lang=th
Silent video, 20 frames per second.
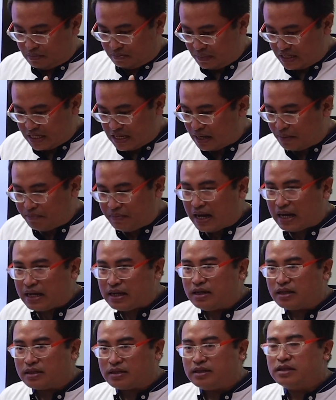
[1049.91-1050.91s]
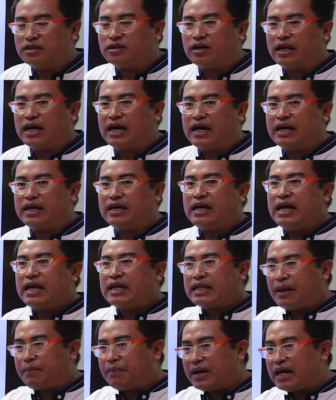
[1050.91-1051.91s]
ไม่ใช่กำลังเกิดขึ้นก็ได้
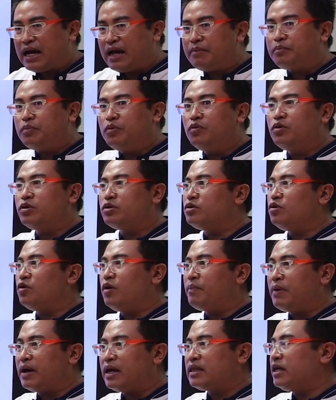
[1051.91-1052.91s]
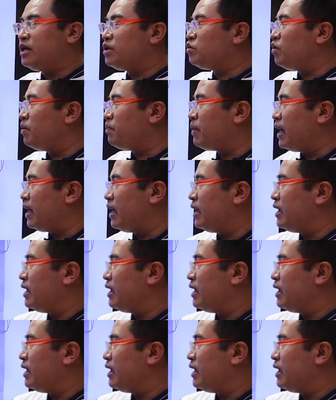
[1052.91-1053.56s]
แต่เป็นการพูดโดยปกติทั่วไป